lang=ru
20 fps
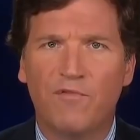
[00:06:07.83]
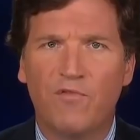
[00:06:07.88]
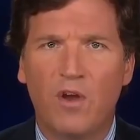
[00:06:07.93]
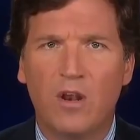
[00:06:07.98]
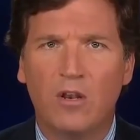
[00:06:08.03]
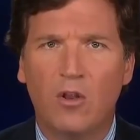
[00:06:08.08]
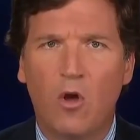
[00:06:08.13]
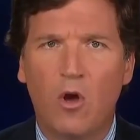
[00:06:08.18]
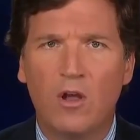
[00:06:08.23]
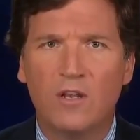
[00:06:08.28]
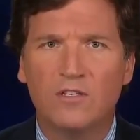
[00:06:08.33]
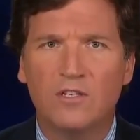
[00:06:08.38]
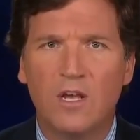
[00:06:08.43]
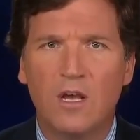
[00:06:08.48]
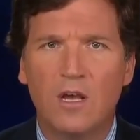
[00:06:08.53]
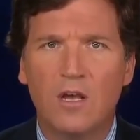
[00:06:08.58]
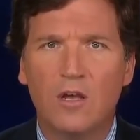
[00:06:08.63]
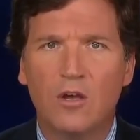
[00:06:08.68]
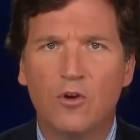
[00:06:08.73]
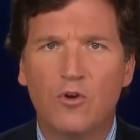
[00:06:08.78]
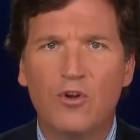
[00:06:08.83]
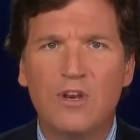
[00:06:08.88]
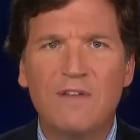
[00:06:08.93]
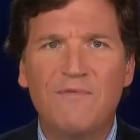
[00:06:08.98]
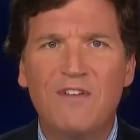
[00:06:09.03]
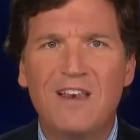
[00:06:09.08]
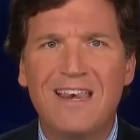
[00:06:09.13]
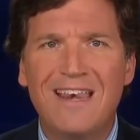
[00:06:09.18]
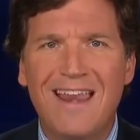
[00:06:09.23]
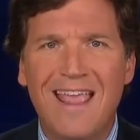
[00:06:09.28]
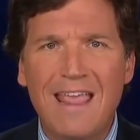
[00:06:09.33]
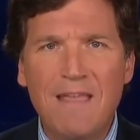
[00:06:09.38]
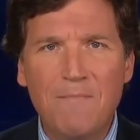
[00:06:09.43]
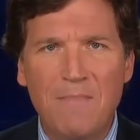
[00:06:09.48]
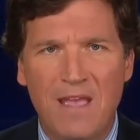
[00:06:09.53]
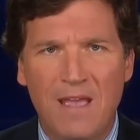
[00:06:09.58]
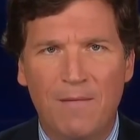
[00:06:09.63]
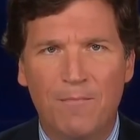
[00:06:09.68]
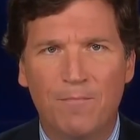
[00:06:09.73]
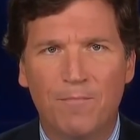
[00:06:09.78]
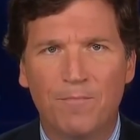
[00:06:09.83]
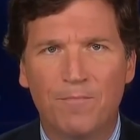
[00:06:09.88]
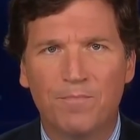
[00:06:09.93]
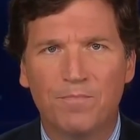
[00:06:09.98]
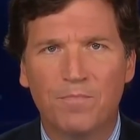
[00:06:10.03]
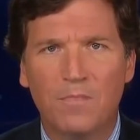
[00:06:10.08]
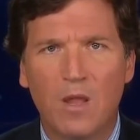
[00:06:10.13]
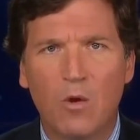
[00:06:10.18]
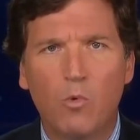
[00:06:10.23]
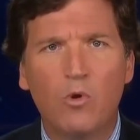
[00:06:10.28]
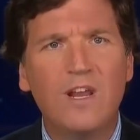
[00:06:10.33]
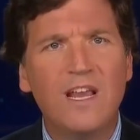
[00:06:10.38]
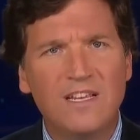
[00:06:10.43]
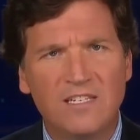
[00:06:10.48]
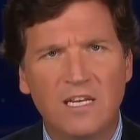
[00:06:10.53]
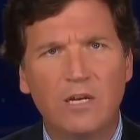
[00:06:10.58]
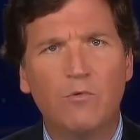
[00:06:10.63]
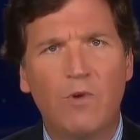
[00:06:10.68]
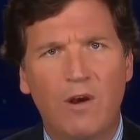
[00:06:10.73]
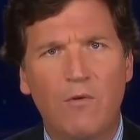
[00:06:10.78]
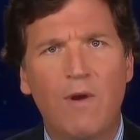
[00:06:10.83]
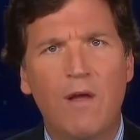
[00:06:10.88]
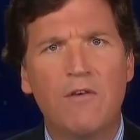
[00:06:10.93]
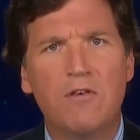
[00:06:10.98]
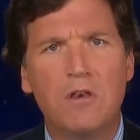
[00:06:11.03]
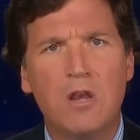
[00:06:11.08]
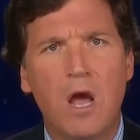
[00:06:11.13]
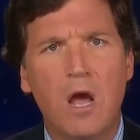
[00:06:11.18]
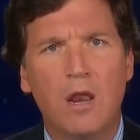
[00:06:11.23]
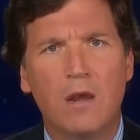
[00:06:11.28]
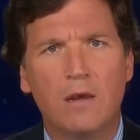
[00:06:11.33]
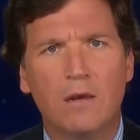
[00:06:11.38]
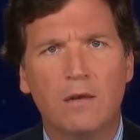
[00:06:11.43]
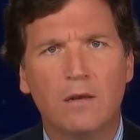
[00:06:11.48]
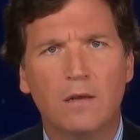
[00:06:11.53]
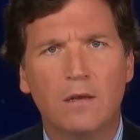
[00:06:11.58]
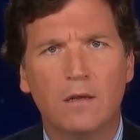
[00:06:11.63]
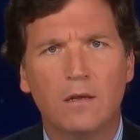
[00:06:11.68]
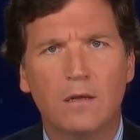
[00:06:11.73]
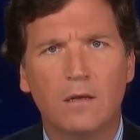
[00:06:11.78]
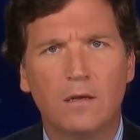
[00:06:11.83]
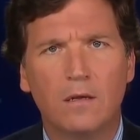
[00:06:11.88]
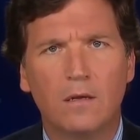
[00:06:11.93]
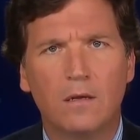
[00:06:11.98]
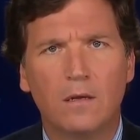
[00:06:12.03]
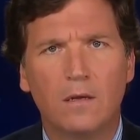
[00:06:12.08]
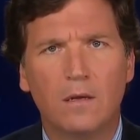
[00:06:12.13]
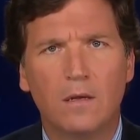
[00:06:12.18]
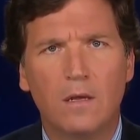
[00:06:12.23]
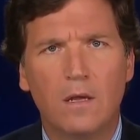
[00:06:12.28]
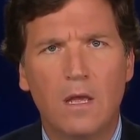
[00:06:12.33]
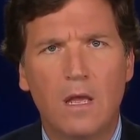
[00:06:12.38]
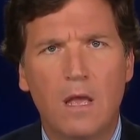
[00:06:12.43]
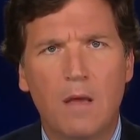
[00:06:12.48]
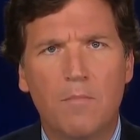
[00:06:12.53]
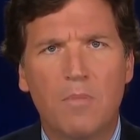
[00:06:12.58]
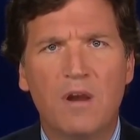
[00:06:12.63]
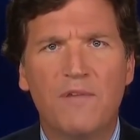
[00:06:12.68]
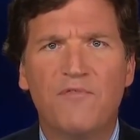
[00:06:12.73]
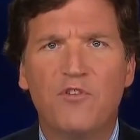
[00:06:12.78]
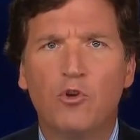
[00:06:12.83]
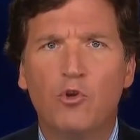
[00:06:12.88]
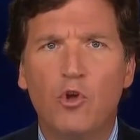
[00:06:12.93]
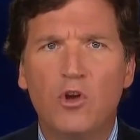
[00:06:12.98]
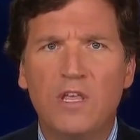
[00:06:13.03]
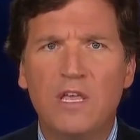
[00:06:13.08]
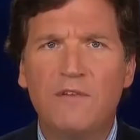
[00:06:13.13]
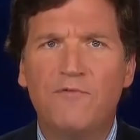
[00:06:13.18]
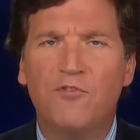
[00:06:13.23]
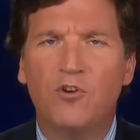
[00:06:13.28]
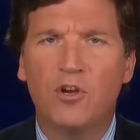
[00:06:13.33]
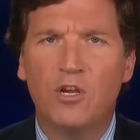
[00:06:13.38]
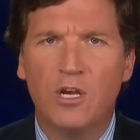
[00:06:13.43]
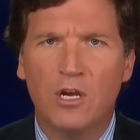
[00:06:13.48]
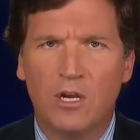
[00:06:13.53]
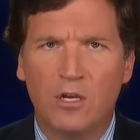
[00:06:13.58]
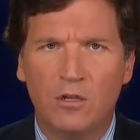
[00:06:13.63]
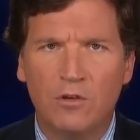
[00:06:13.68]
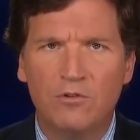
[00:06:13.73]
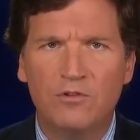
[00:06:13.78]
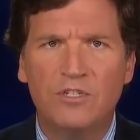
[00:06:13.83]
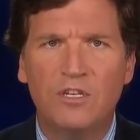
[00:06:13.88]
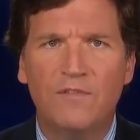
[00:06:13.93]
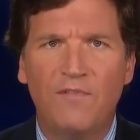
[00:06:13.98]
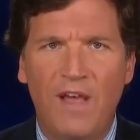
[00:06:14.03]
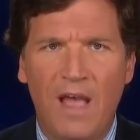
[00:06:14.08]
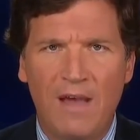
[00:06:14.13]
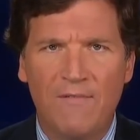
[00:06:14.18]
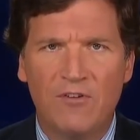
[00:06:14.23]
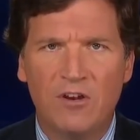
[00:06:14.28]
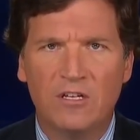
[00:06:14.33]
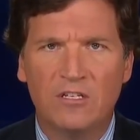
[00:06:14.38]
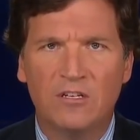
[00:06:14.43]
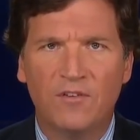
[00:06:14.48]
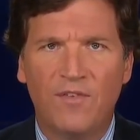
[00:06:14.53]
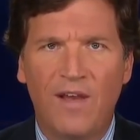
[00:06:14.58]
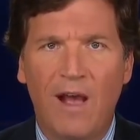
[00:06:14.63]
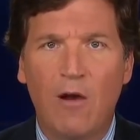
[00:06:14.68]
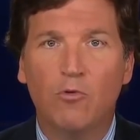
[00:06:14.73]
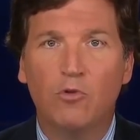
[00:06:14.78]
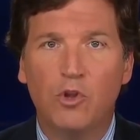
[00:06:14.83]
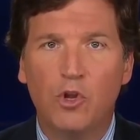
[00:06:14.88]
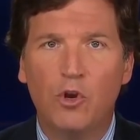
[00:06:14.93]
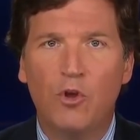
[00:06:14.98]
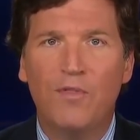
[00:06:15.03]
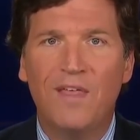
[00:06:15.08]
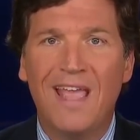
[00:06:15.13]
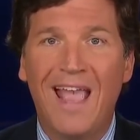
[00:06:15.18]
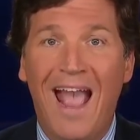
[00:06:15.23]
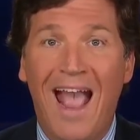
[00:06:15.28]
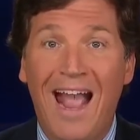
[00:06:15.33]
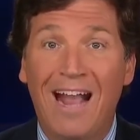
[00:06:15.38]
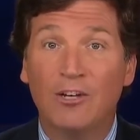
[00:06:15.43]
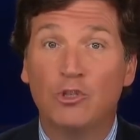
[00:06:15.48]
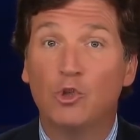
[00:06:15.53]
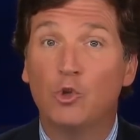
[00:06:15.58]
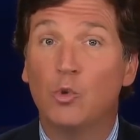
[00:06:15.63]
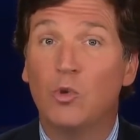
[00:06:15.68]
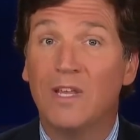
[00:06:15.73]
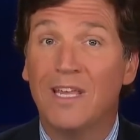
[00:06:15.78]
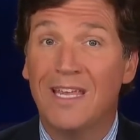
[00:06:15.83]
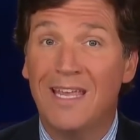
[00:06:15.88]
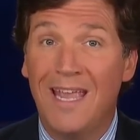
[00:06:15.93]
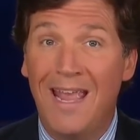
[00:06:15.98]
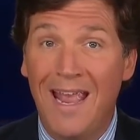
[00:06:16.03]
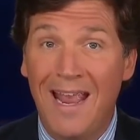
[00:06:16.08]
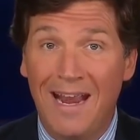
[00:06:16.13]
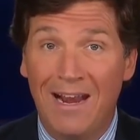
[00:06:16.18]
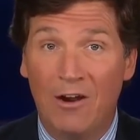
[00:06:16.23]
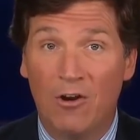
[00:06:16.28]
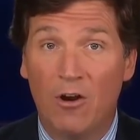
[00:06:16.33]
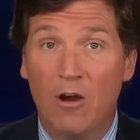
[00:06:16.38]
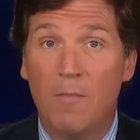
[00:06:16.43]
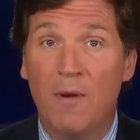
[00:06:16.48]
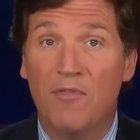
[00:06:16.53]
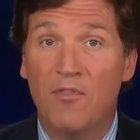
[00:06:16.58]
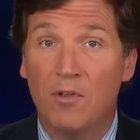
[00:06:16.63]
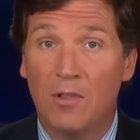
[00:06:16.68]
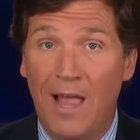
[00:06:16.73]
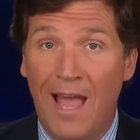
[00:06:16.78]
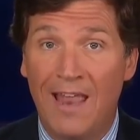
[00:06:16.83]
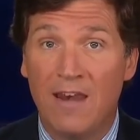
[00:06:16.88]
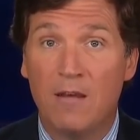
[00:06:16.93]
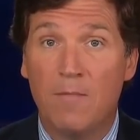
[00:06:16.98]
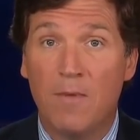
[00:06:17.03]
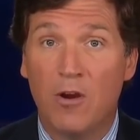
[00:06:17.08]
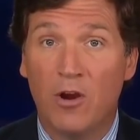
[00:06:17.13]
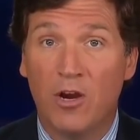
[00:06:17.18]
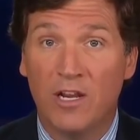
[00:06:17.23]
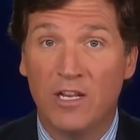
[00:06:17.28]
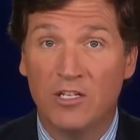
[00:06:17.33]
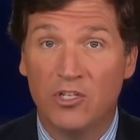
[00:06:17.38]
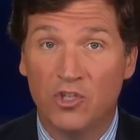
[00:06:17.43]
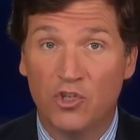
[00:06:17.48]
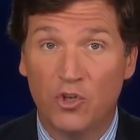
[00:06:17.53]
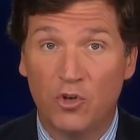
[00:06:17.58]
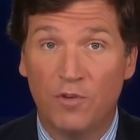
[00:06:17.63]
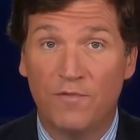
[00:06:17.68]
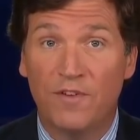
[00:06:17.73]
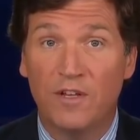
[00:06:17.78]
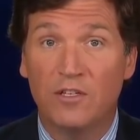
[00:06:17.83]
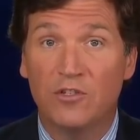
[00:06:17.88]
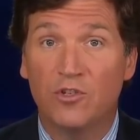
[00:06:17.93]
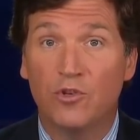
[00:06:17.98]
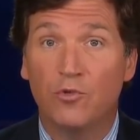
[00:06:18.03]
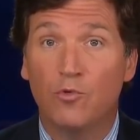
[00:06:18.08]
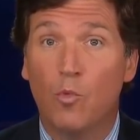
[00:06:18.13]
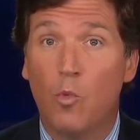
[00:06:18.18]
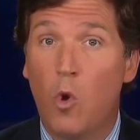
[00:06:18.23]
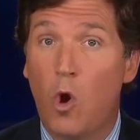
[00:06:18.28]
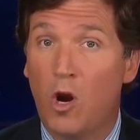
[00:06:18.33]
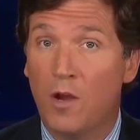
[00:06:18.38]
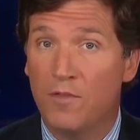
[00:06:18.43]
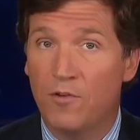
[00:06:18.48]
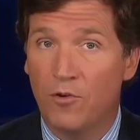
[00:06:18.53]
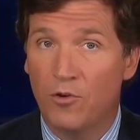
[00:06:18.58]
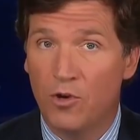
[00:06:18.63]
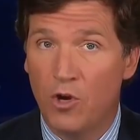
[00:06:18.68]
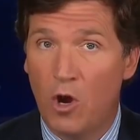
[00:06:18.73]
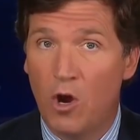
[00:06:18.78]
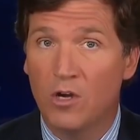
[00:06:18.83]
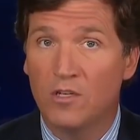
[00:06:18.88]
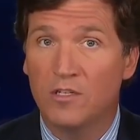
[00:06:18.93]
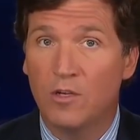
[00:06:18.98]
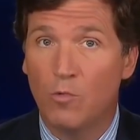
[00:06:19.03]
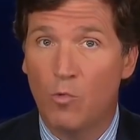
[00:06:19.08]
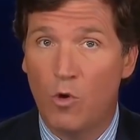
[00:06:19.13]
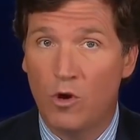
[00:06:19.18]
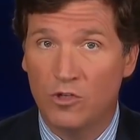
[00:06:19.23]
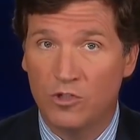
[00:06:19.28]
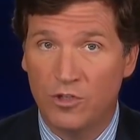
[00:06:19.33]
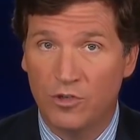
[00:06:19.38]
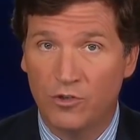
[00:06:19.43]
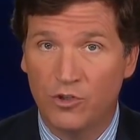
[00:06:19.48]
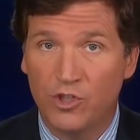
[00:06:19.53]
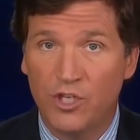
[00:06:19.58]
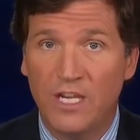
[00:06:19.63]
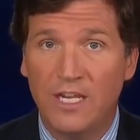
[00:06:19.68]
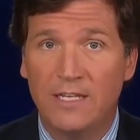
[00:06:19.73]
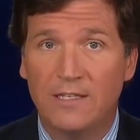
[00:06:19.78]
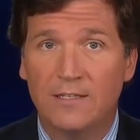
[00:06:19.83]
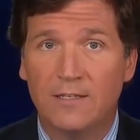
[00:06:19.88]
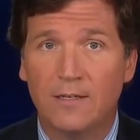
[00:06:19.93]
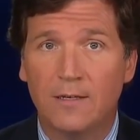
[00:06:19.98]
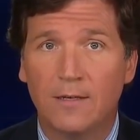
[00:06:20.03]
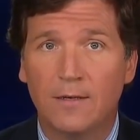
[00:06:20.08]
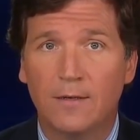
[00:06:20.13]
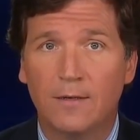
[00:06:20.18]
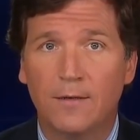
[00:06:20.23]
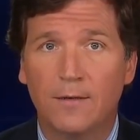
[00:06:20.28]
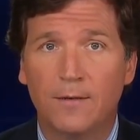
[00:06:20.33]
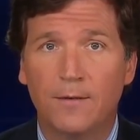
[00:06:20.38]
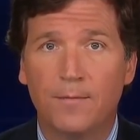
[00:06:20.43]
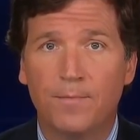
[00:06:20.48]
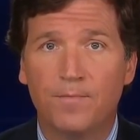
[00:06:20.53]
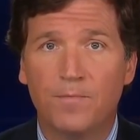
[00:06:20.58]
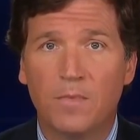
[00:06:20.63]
нелегальных людей» смогут назвать его? Мы догадываемся, что около ни одной. Но если вы ищете окончательного подтверждения того, как мало они заботятся о латиноамериканской обслуге, которая гуляет с их собаками и стирает их простыни,